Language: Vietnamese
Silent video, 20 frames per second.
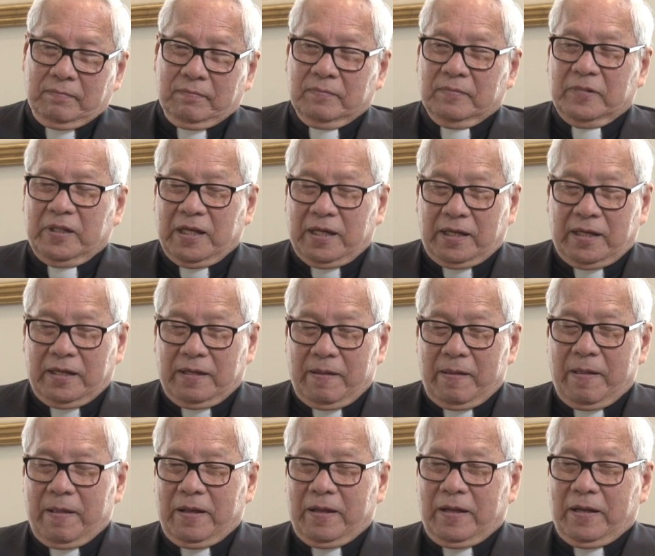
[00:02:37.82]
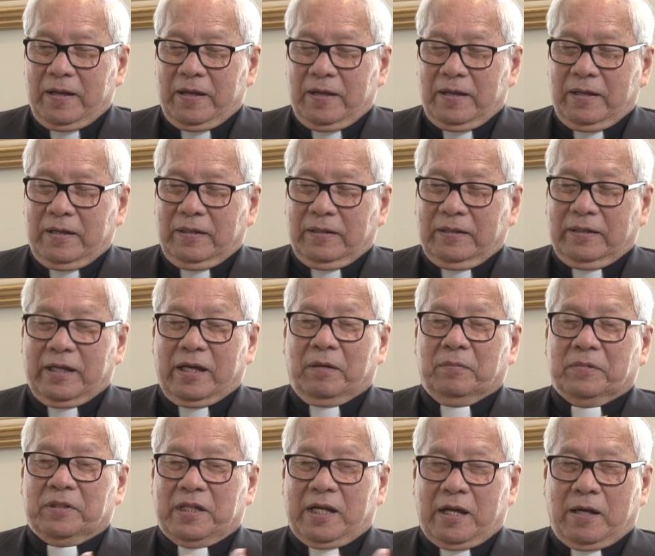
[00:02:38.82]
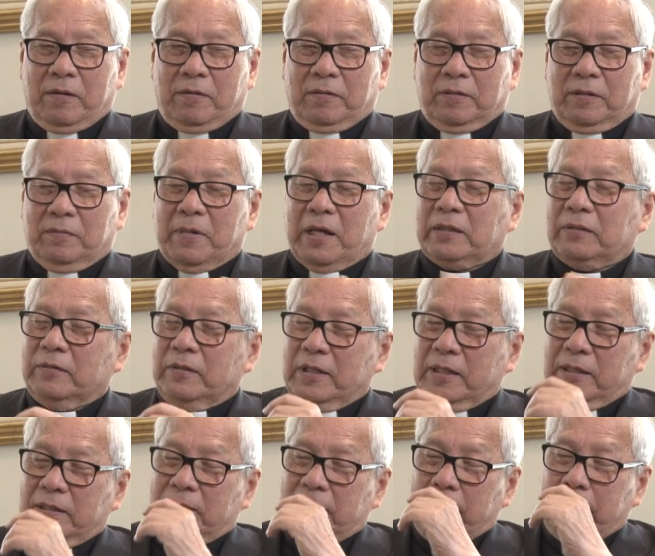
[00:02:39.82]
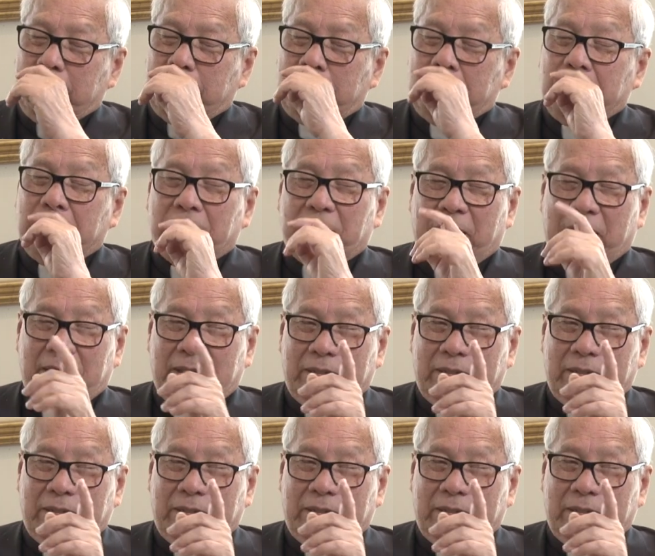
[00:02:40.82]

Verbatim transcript: Dạ. Ngày hôm sau nó bắt tôi lên đứng trước mặt